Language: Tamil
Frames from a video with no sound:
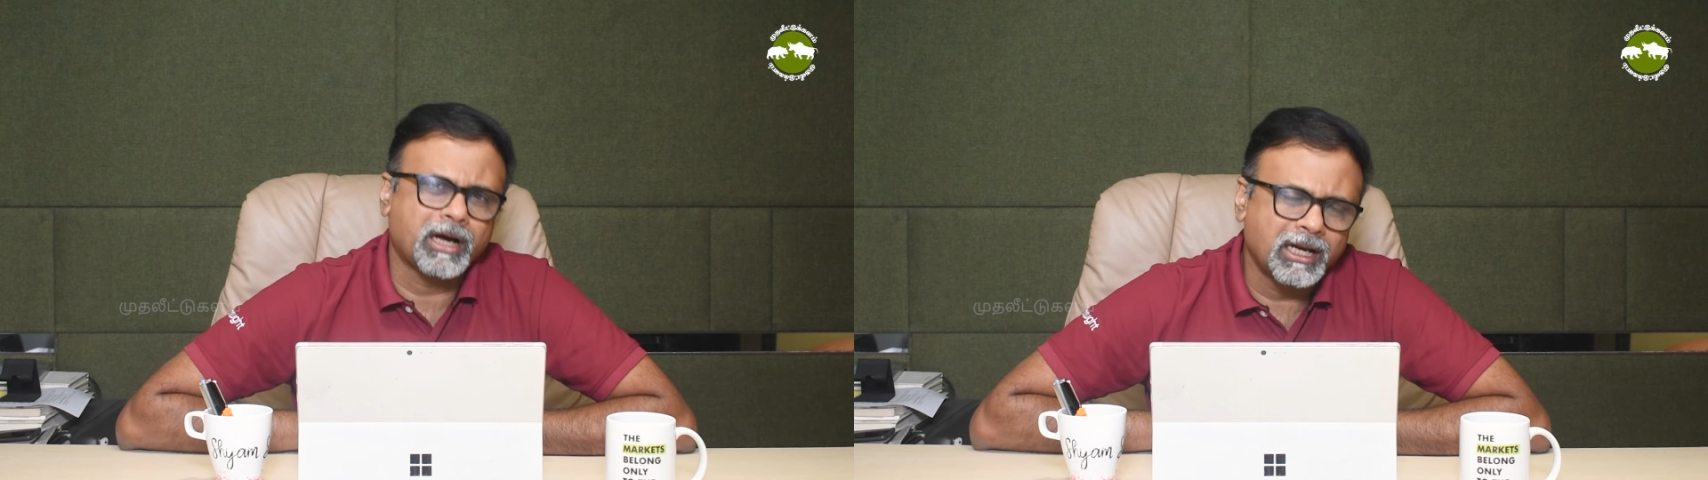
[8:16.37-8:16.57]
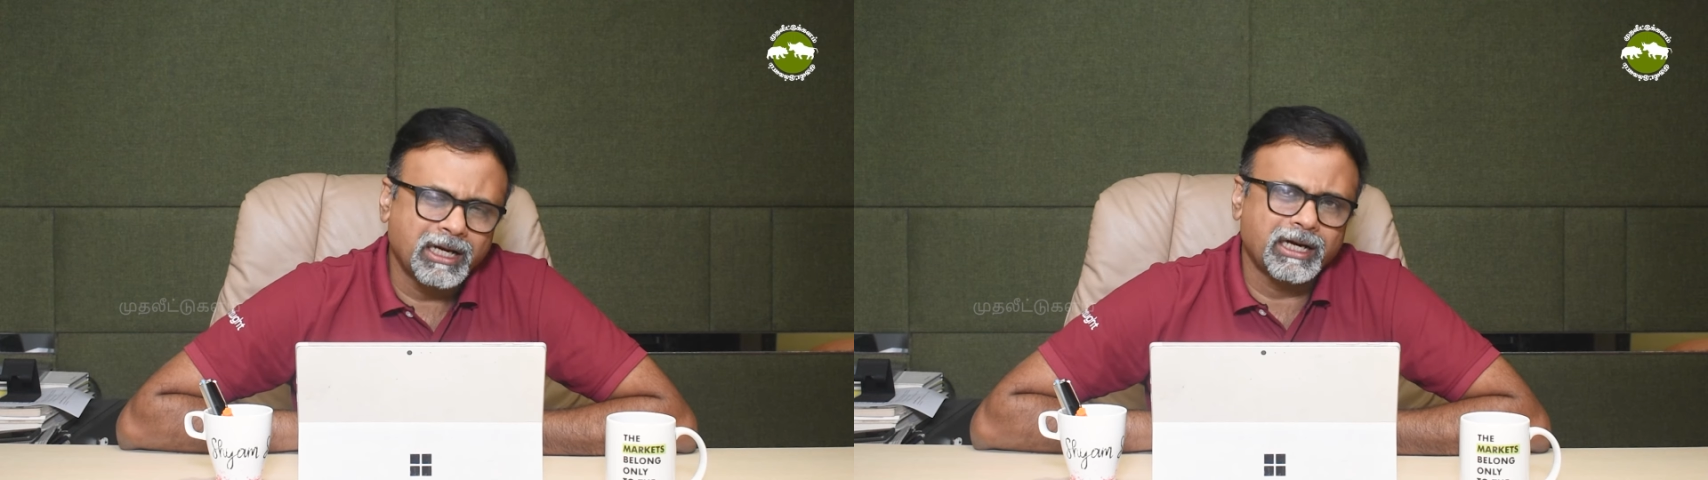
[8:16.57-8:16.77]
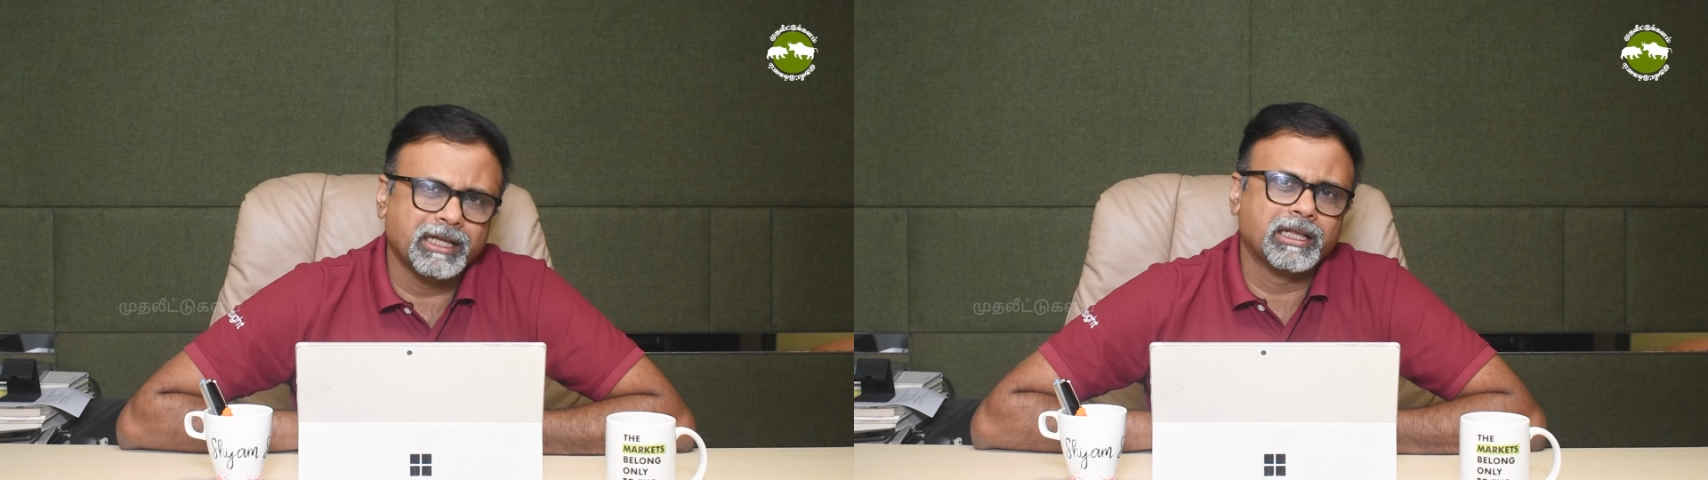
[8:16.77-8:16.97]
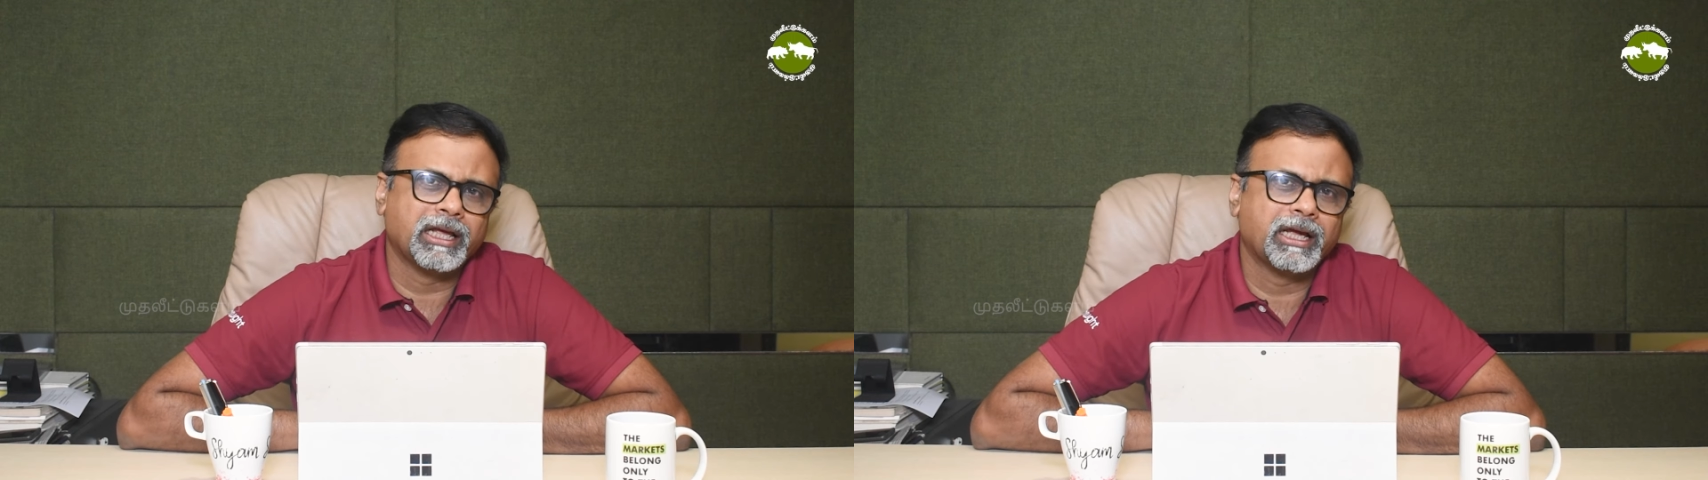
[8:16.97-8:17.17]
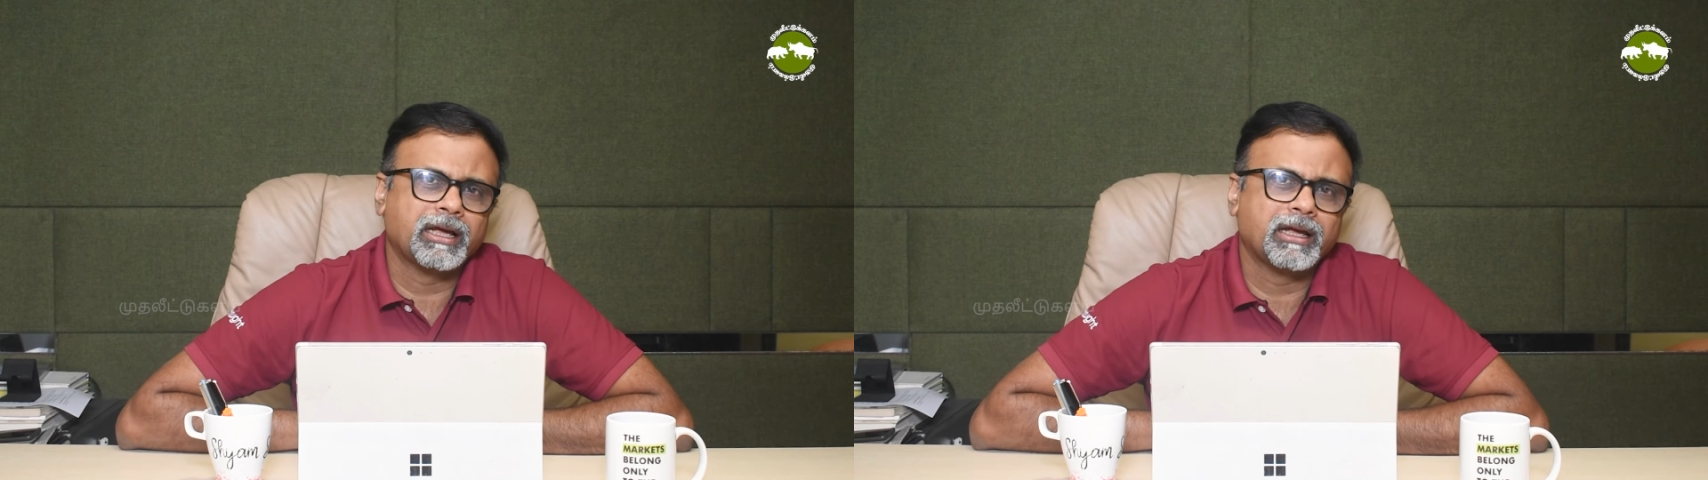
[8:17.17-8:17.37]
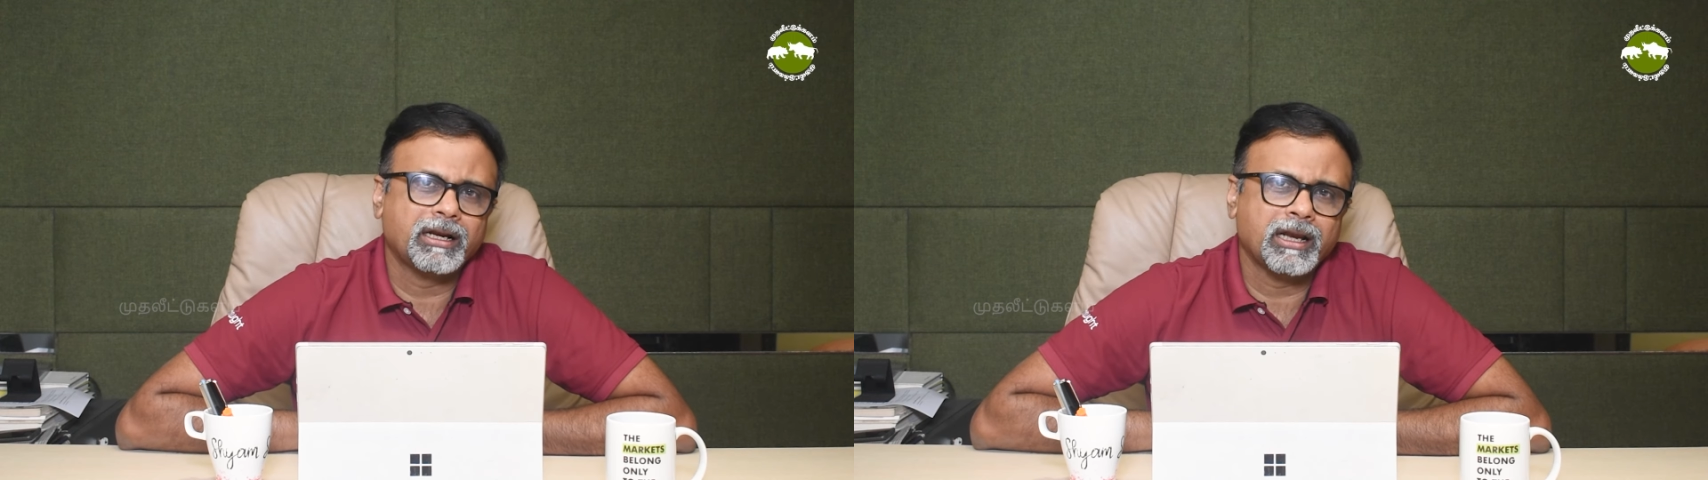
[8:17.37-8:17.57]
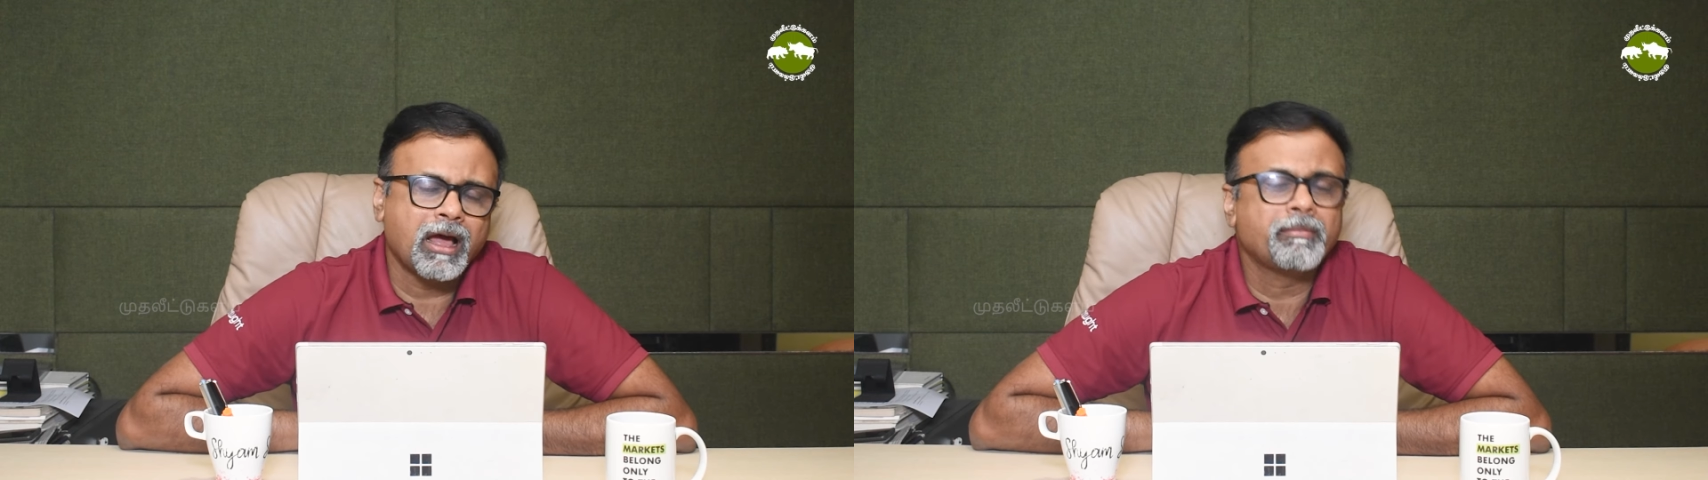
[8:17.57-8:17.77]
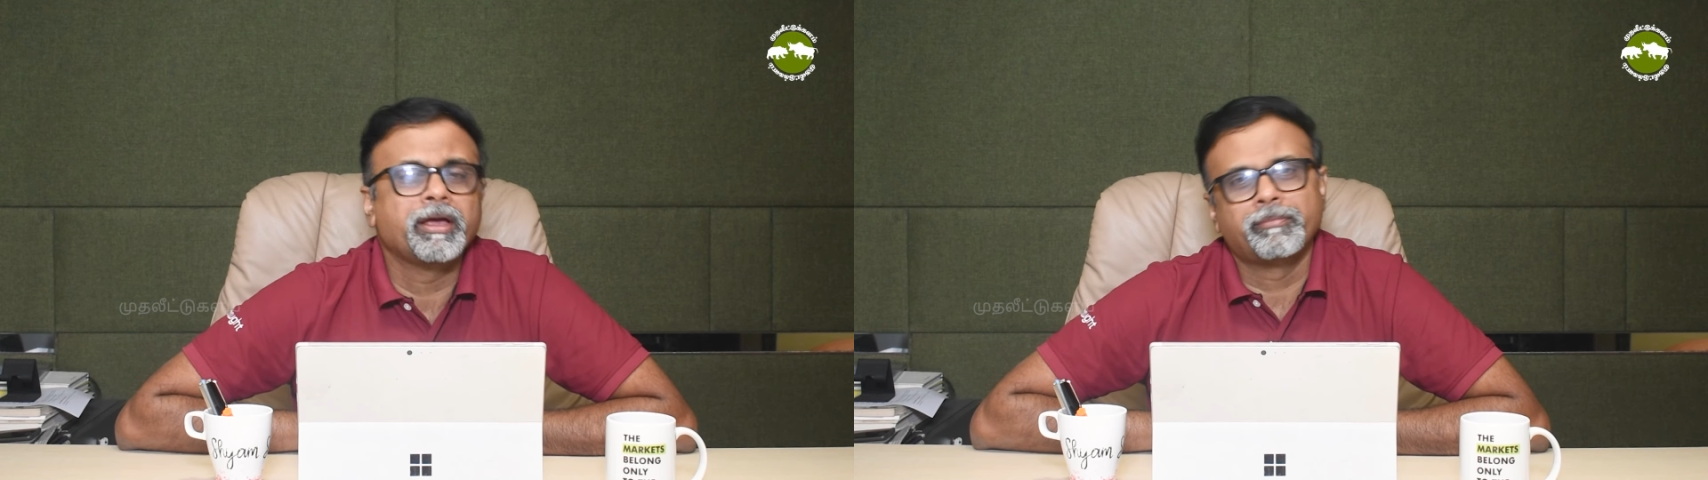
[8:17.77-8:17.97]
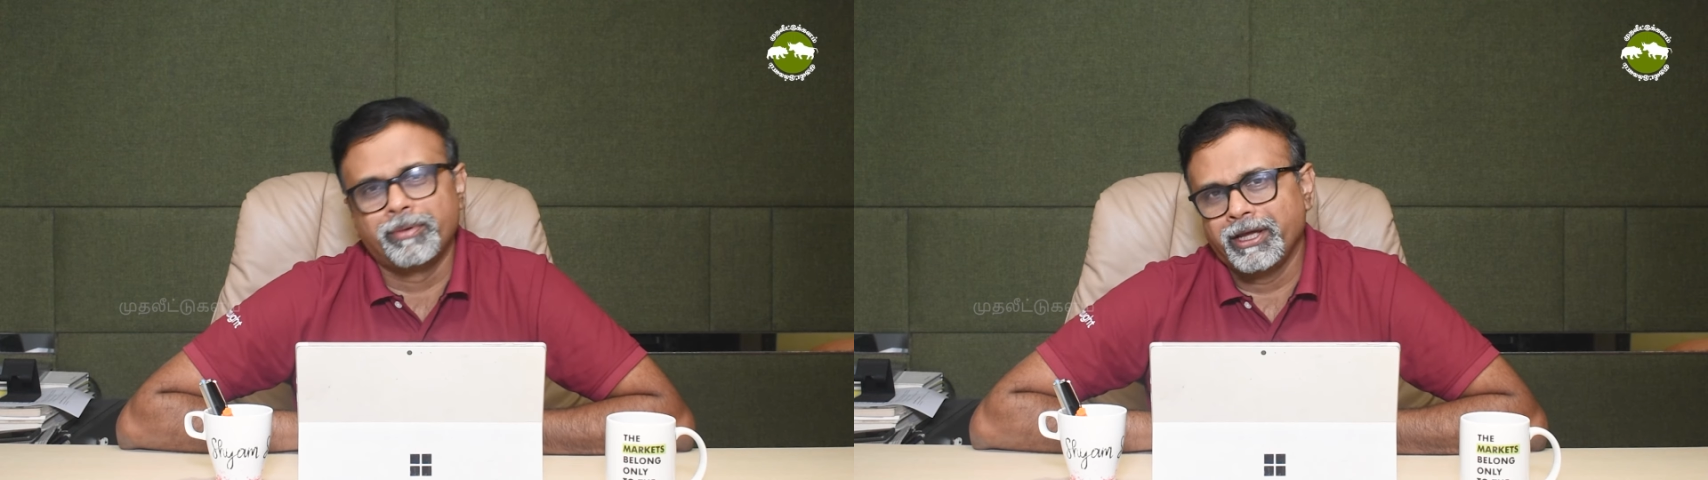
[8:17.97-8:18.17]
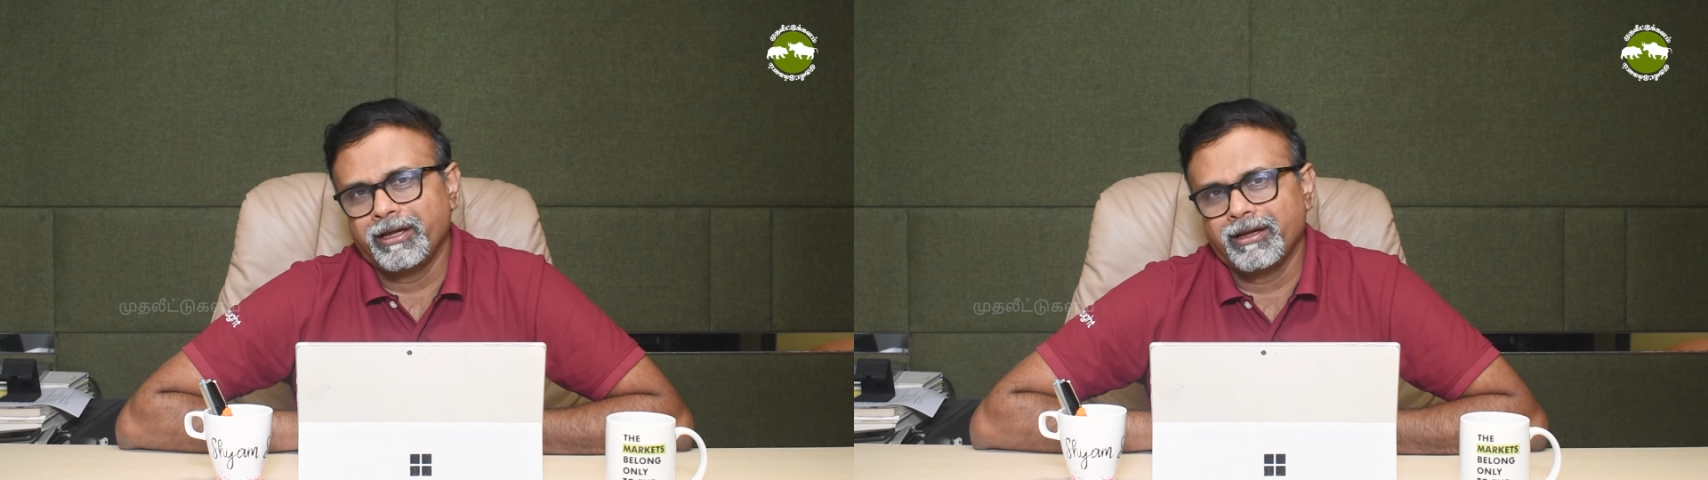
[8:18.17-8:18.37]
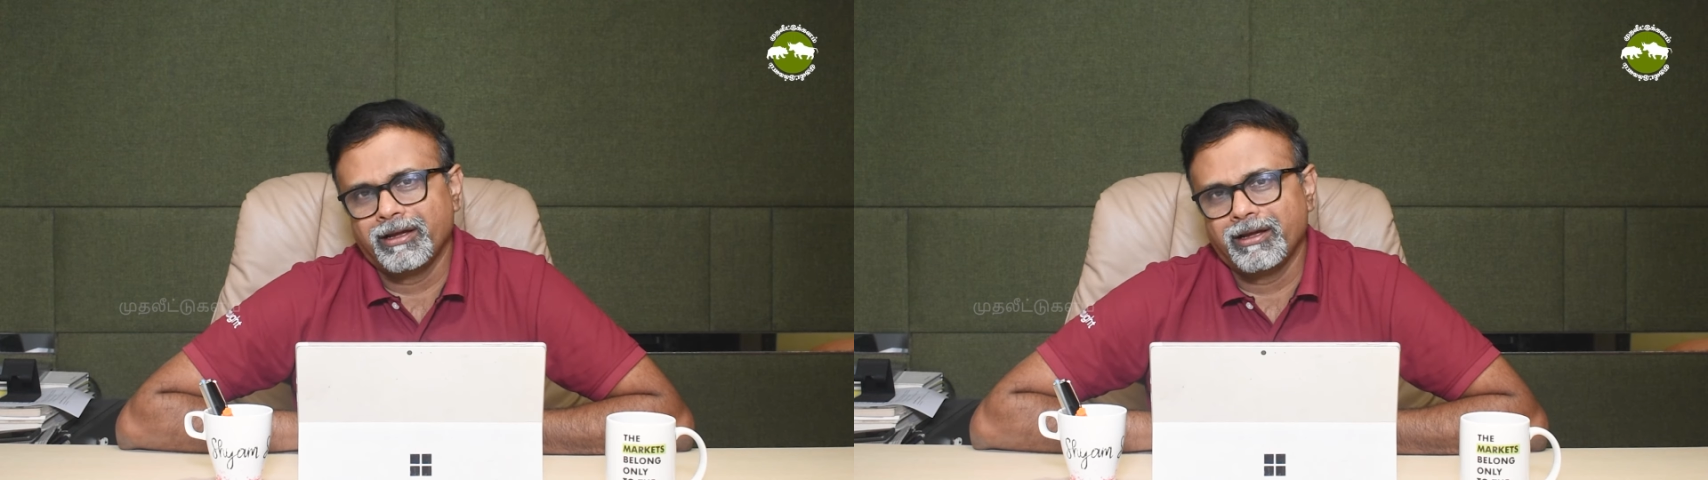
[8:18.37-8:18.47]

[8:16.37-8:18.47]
காலகட்டத்தில் நாம் எப்படி